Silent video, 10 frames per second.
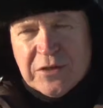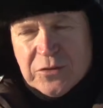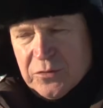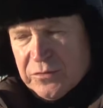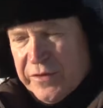
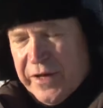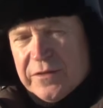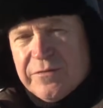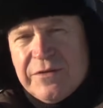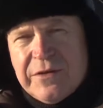которое вот вы
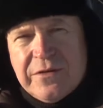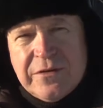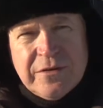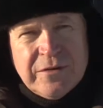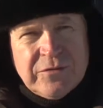рядом
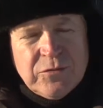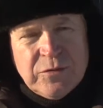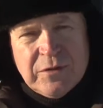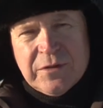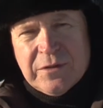видите,
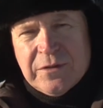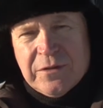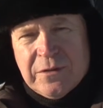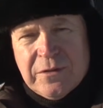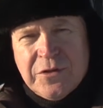
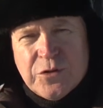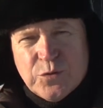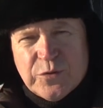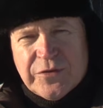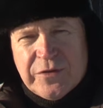судно э,
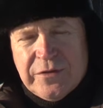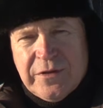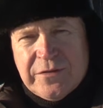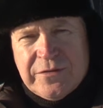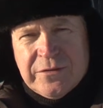Якутск.
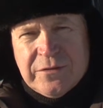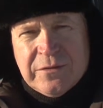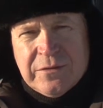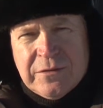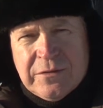Здесь
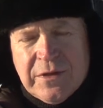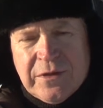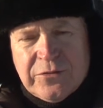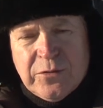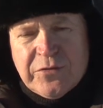
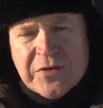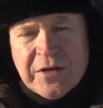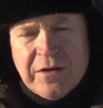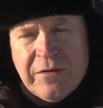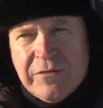на
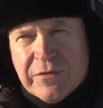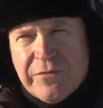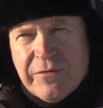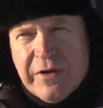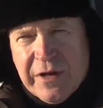судостроительной
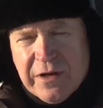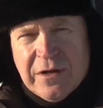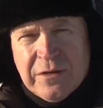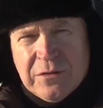верфи «Варяг».